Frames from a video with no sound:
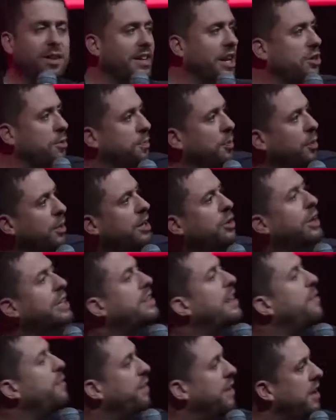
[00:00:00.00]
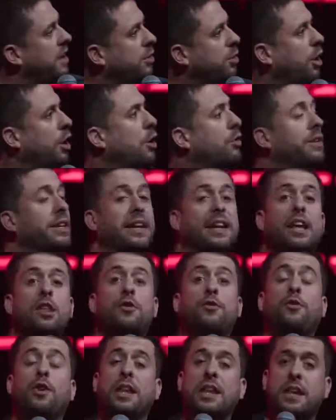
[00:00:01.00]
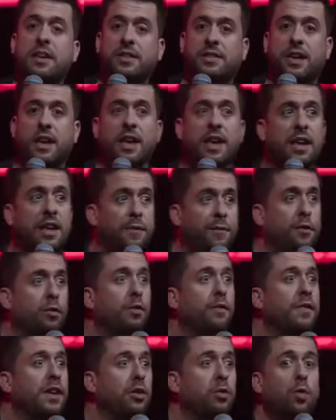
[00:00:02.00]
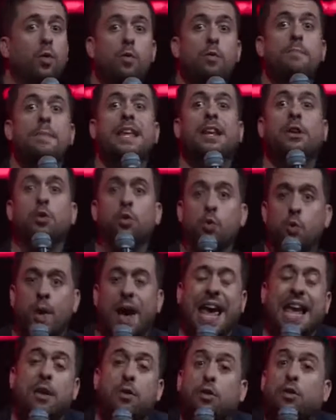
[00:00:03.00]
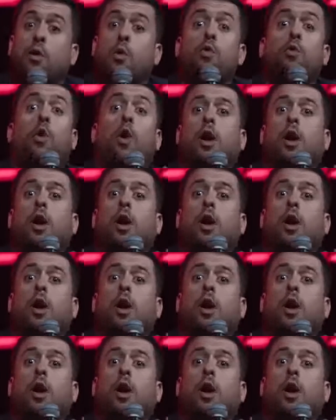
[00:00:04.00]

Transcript: coisa, que tipo, eu ligo a TV, coloco na Netflix e fico vendo o menu. É isso que eu